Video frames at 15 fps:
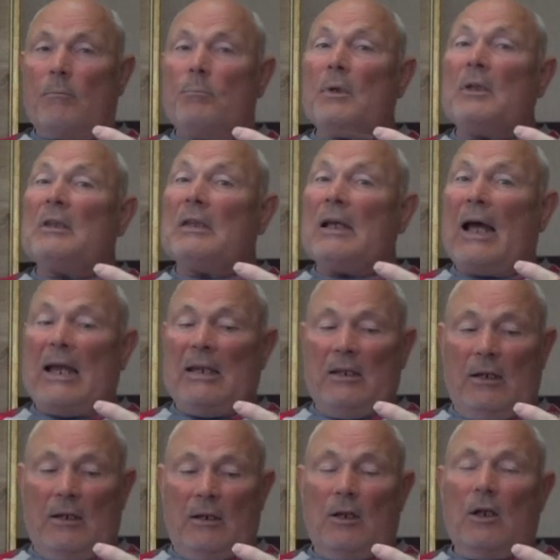
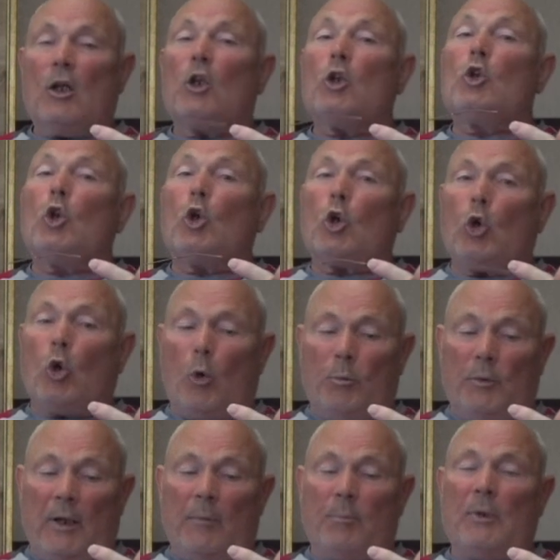питание,
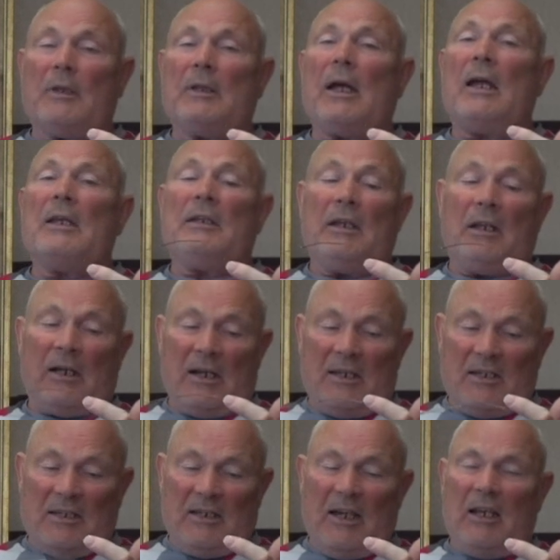дробное питание,
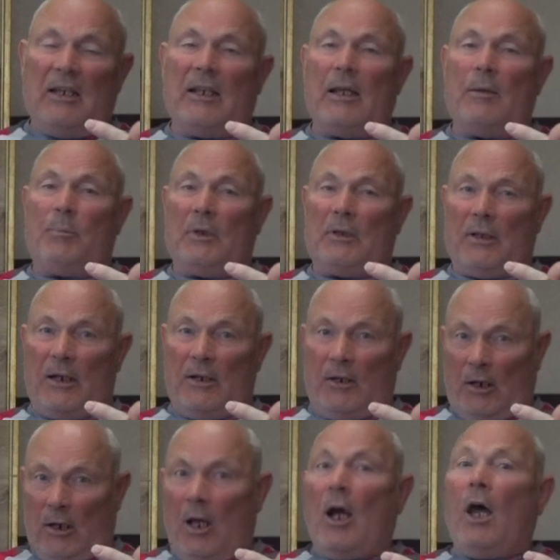раздельное
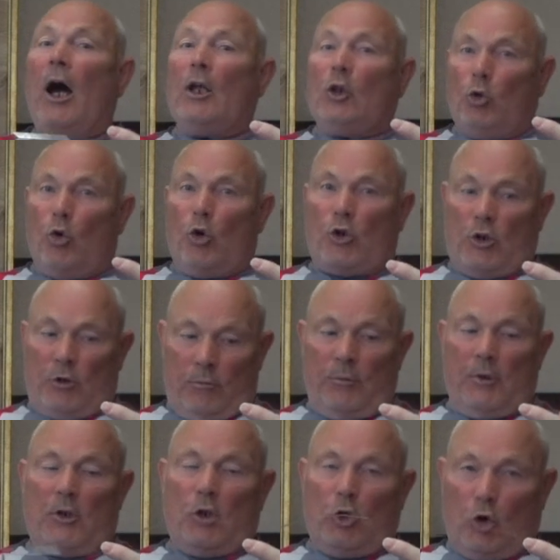питание. Оно же,
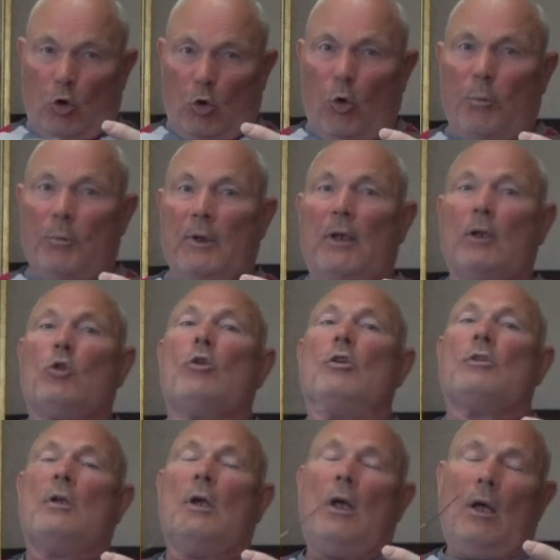видите, дробное, то
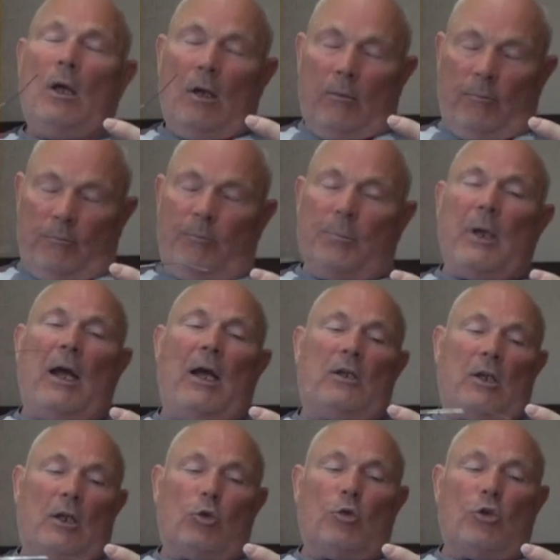есть
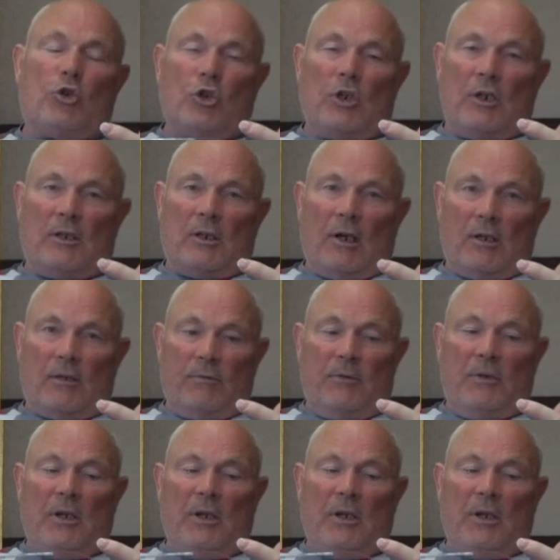5, а то есть 6 раз в